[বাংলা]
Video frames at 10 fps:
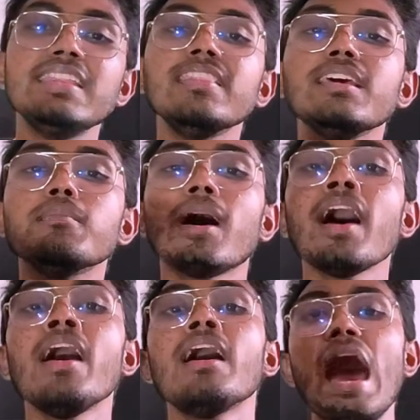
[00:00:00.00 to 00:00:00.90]
তিন দিন বা
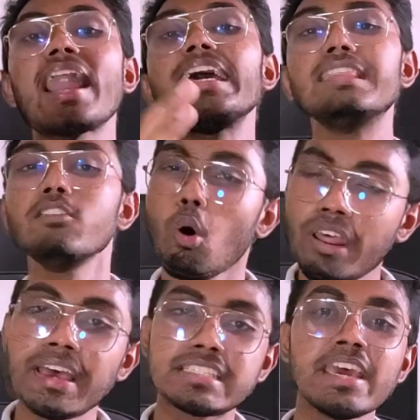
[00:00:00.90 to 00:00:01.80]
আড়াই দিন
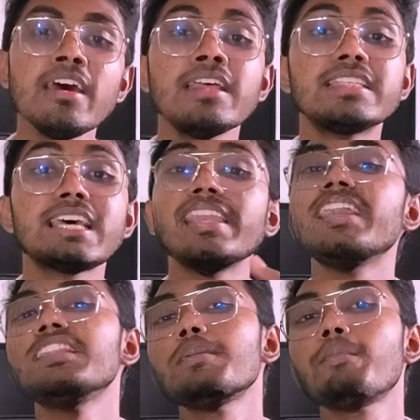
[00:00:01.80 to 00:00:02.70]
অনায়াসে
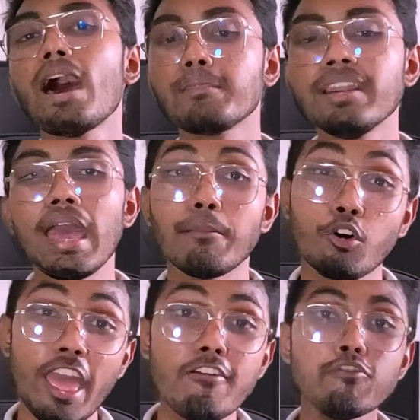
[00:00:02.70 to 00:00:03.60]
চালিয়ে নিতে পারবেন এবং
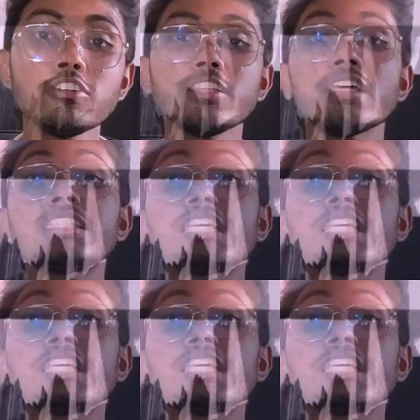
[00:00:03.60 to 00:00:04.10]
এই ফোনটিতে